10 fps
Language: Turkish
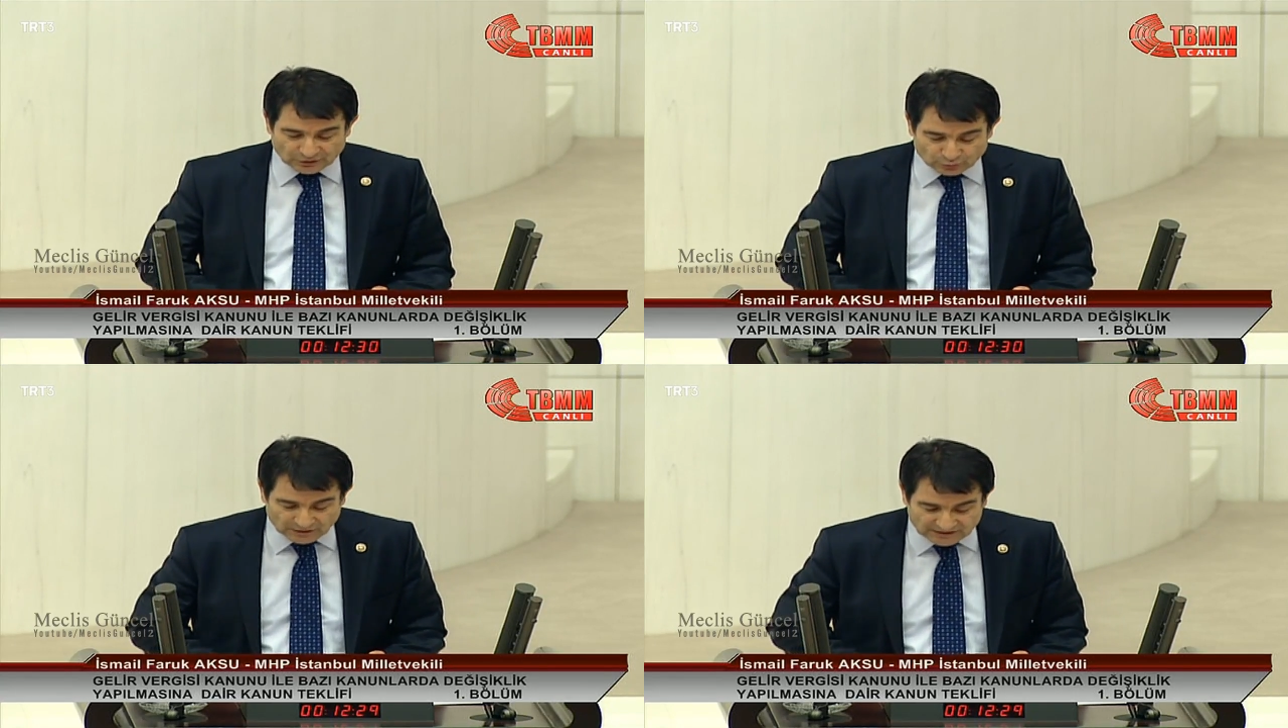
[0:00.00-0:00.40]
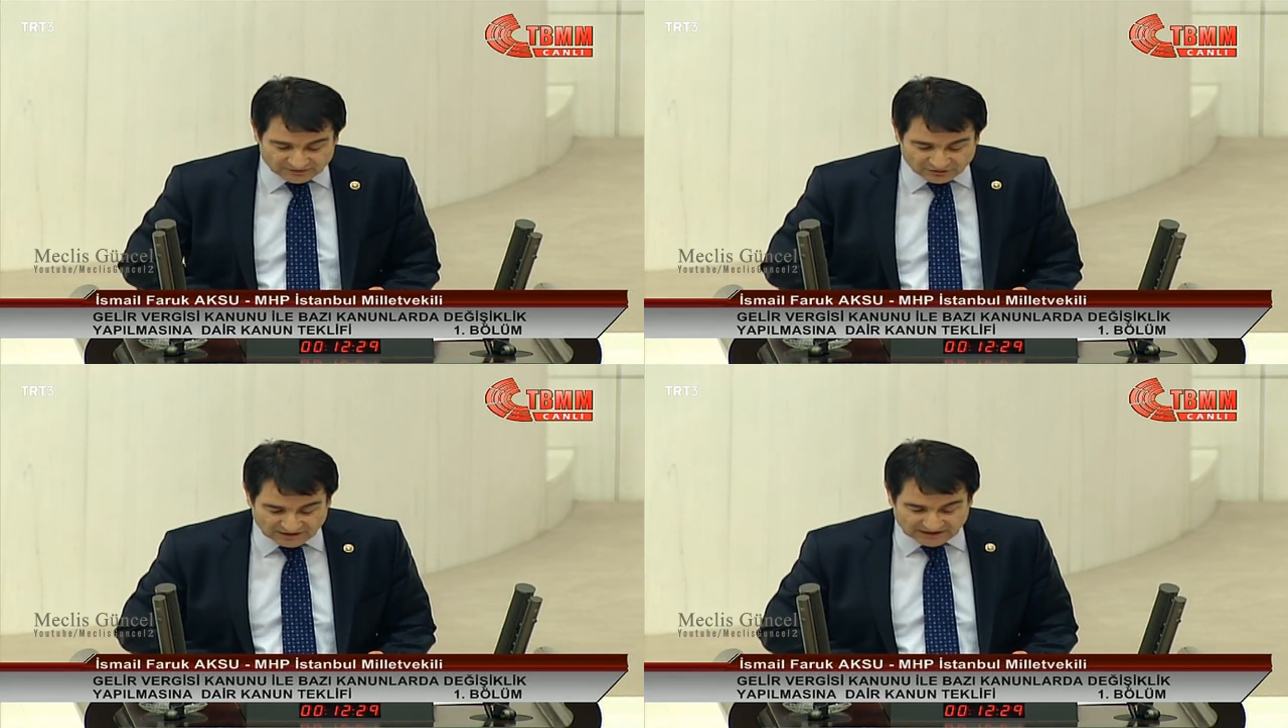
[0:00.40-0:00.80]

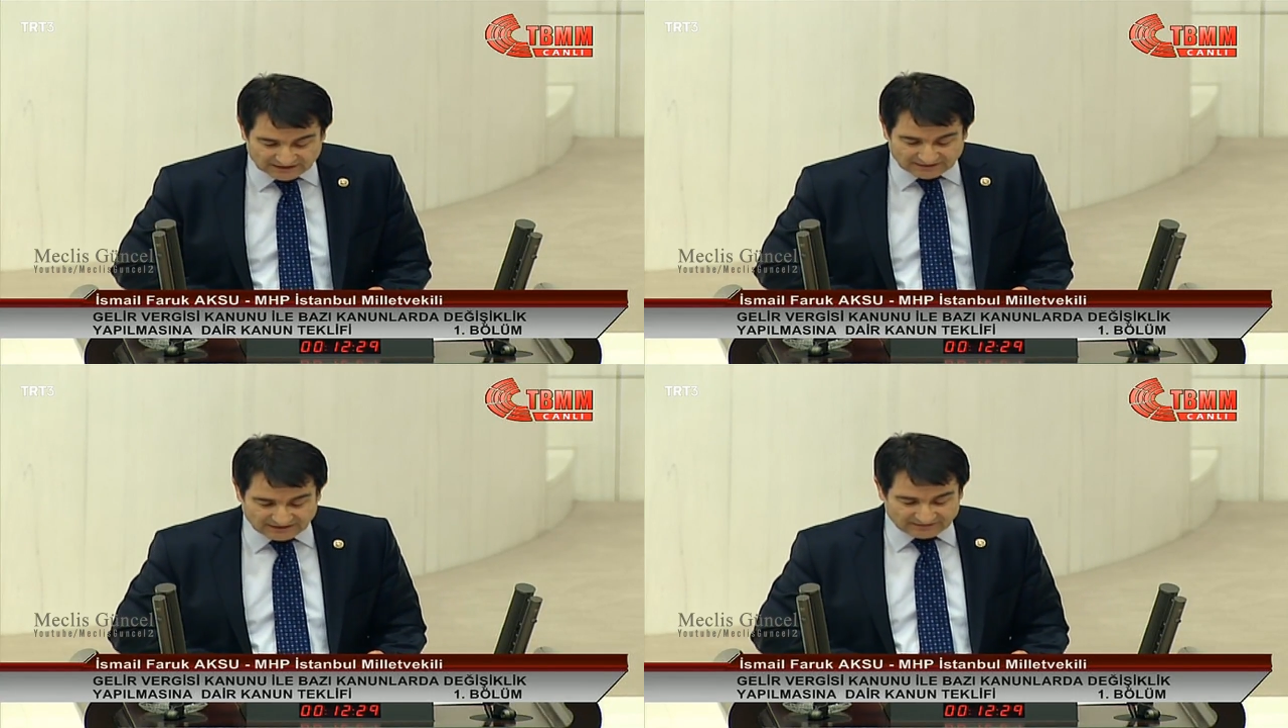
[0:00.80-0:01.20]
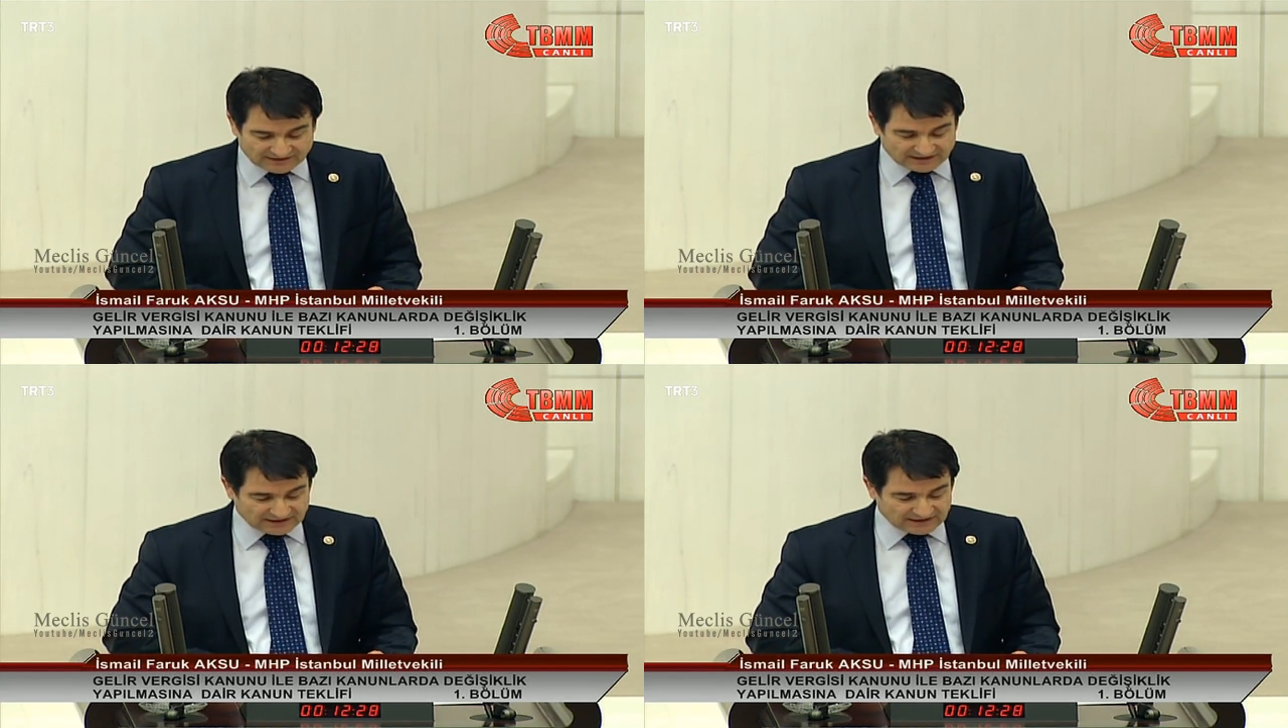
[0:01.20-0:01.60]
üreticilikleri
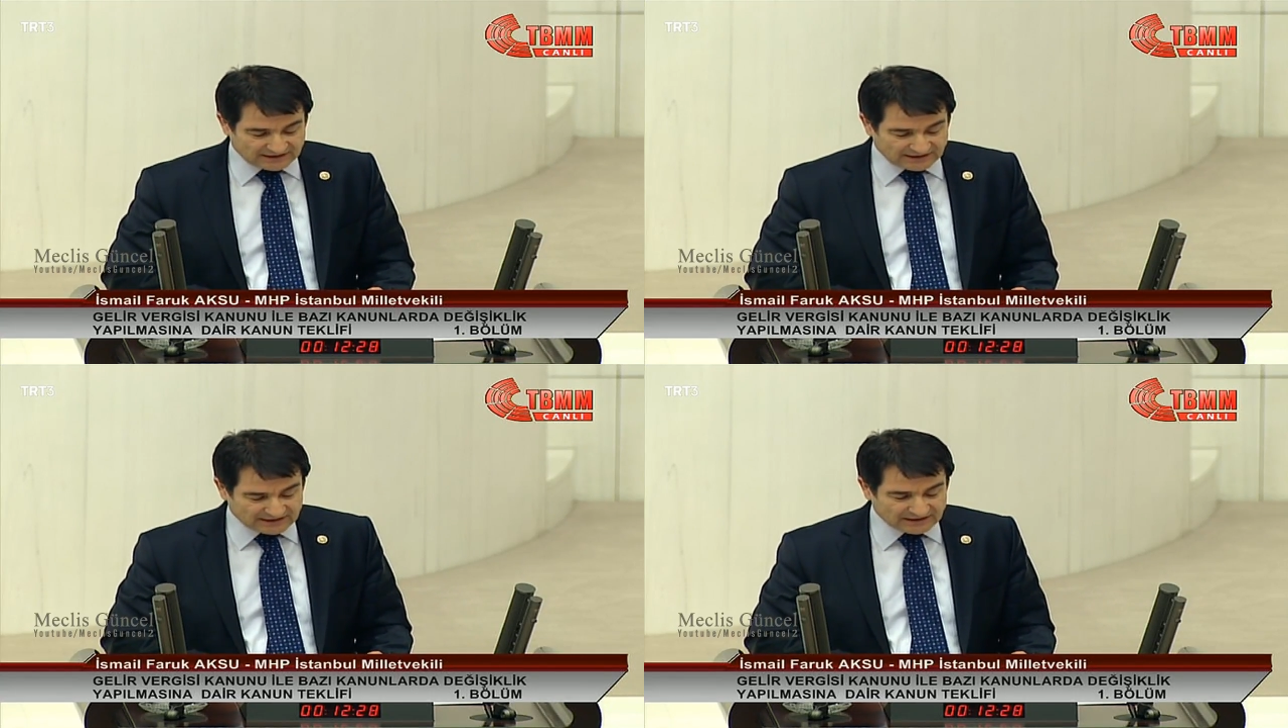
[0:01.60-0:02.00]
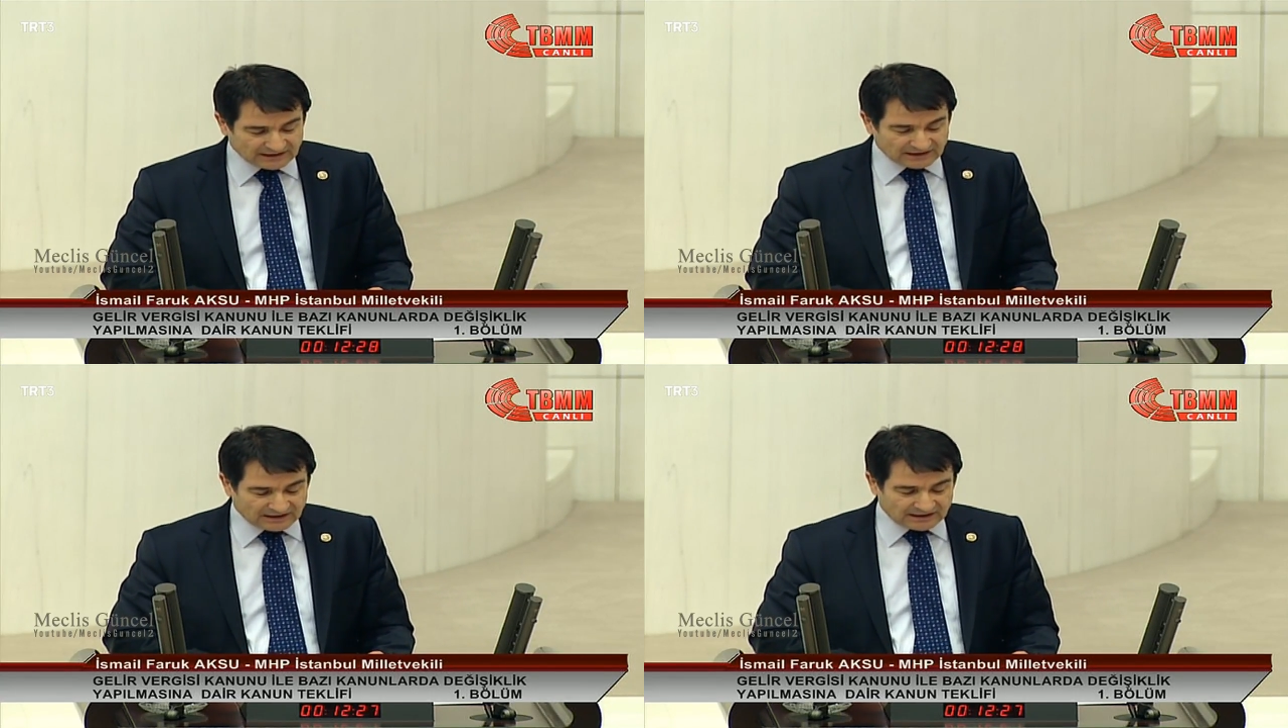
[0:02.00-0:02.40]
desteklenerek
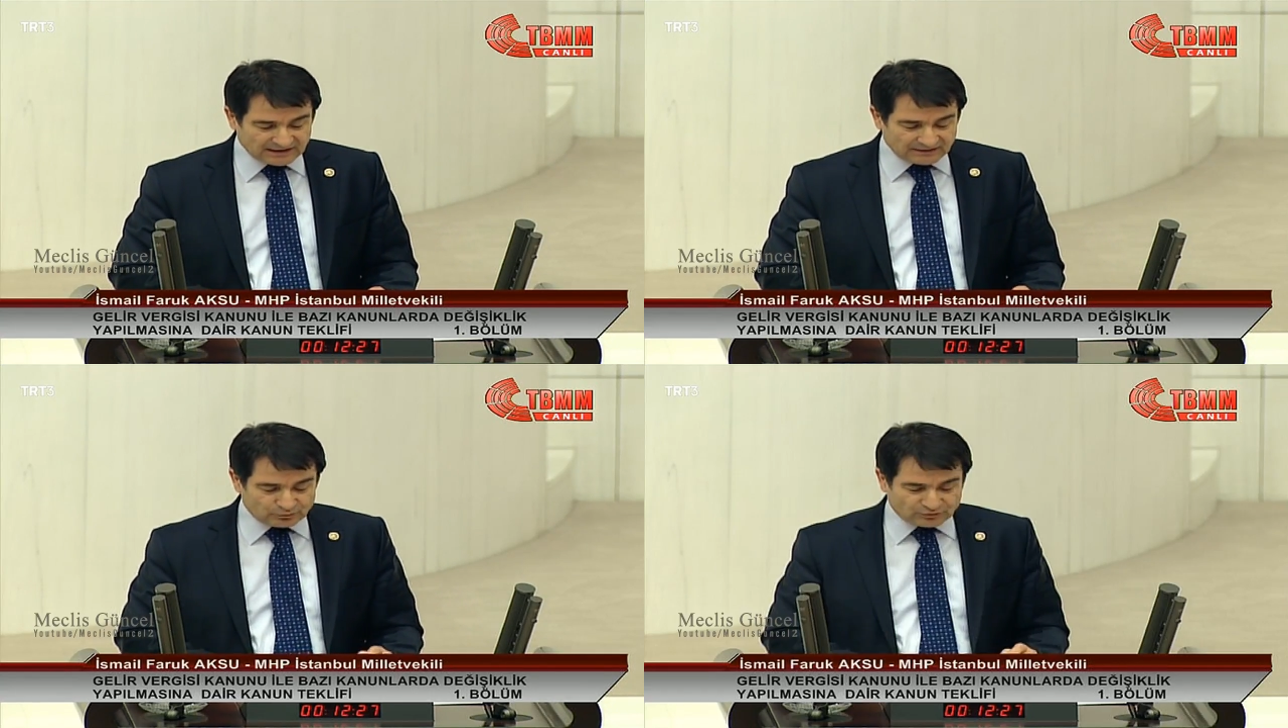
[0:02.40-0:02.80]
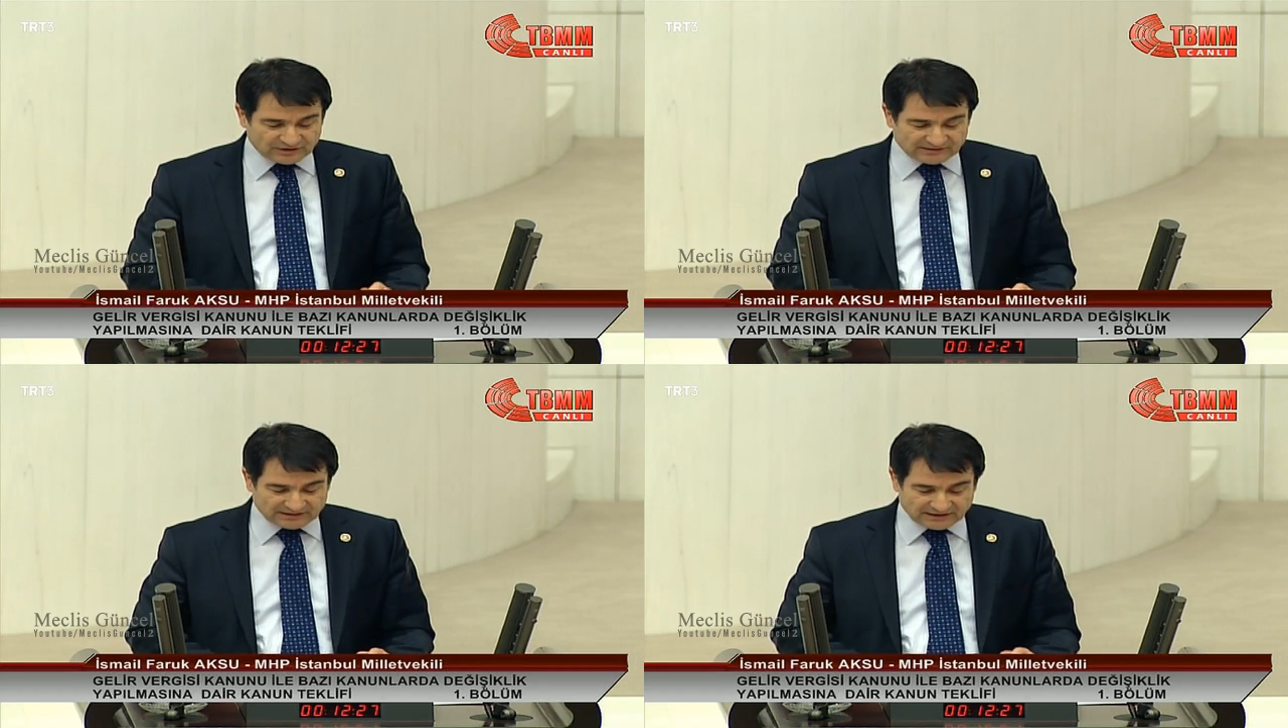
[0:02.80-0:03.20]
aile
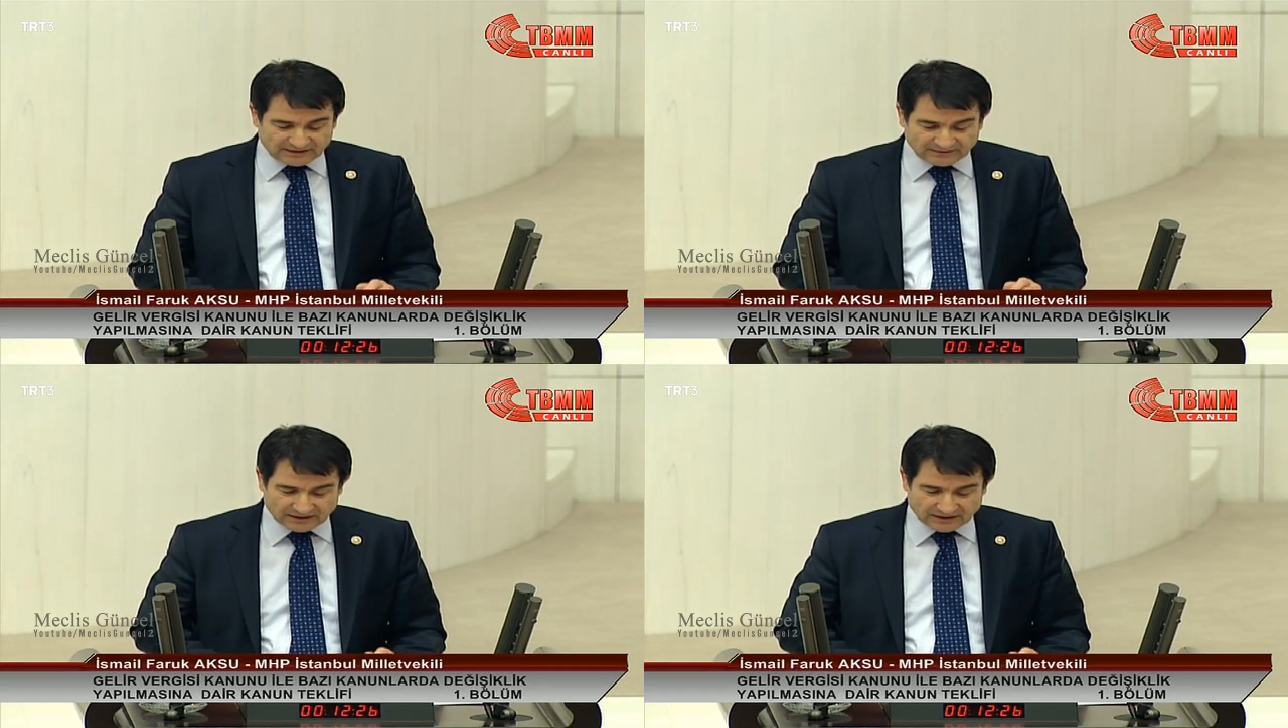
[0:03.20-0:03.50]
bütçesine